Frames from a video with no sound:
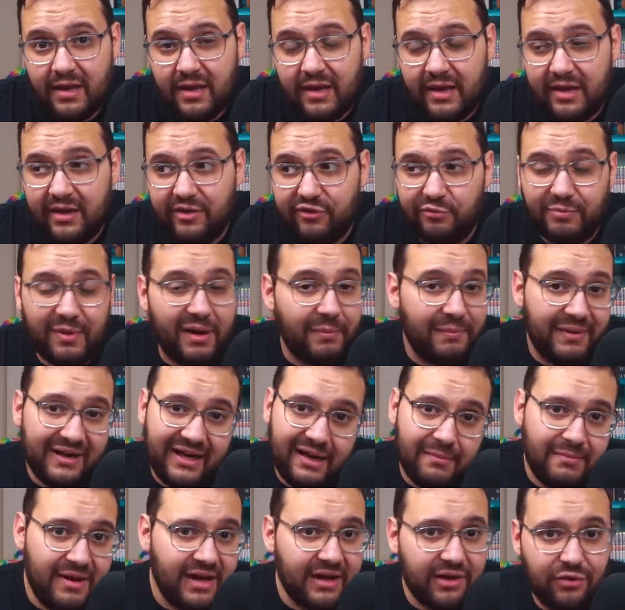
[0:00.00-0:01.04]
Et je parle pas de
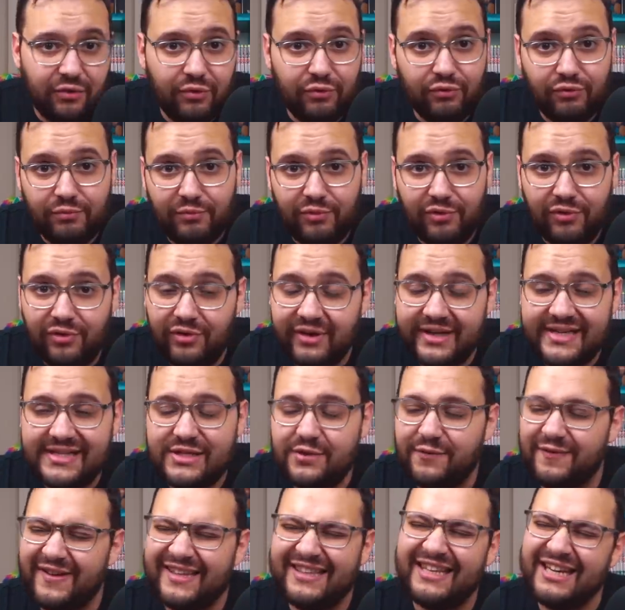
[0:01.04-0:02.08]
la marque Hublot qui se
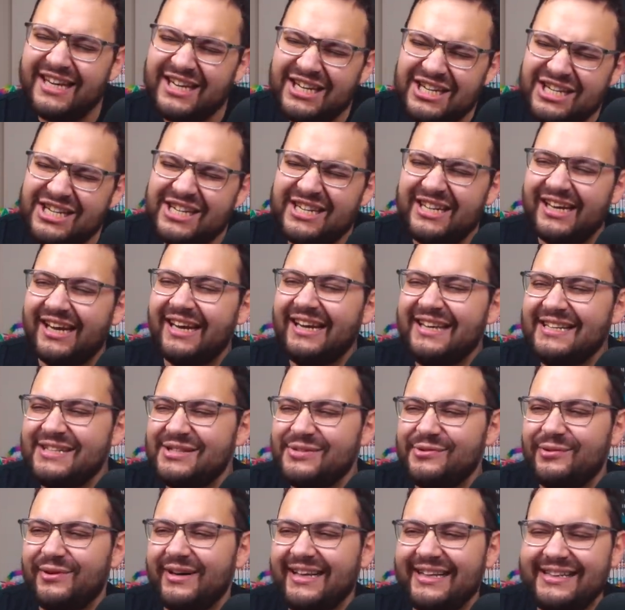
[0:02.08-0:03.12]
fait déchirer
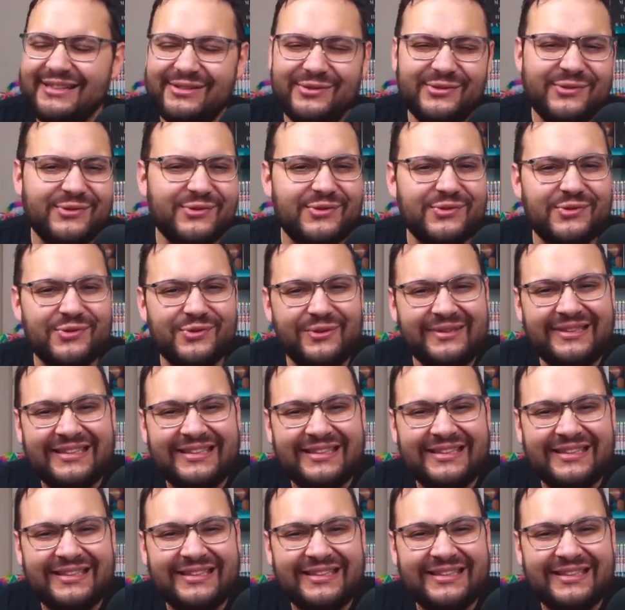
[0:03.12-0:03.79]
sur les réseaux sociaux.